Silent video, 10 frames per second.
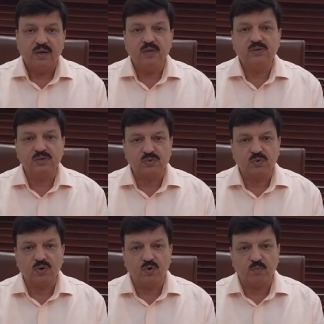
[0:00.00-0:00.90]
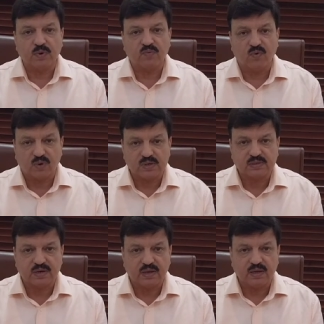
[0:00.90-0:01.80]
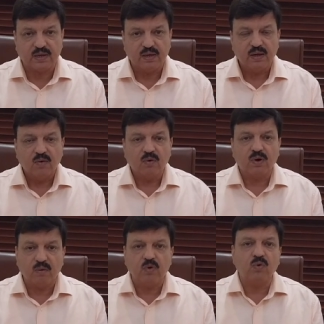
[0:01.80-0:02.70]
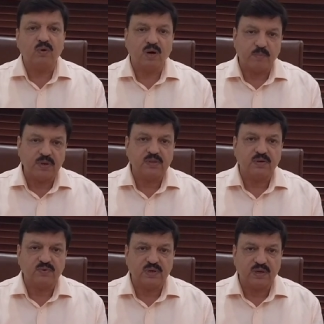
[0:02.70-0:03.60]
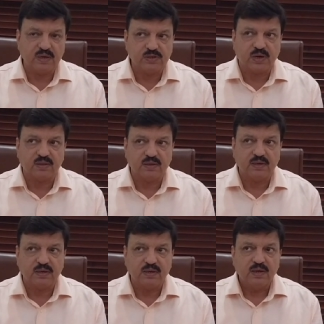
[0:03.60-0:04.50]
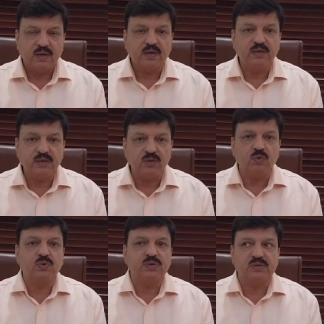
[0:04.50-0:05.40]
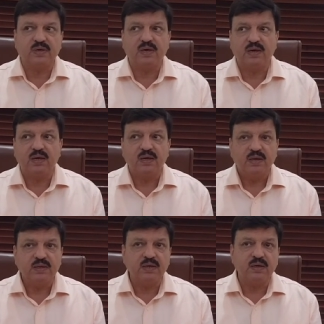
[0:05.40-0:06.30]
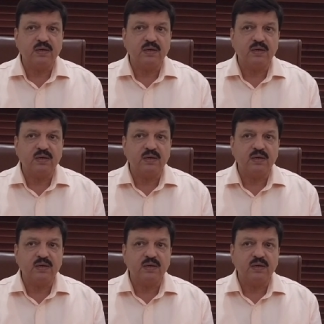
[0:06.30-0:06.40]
इन चीज़ों के ऊपर फोकस करेंगे और हम लोग अपनी तरफ से यही चाहते हैं कि ये जो चीज़ें हैं ये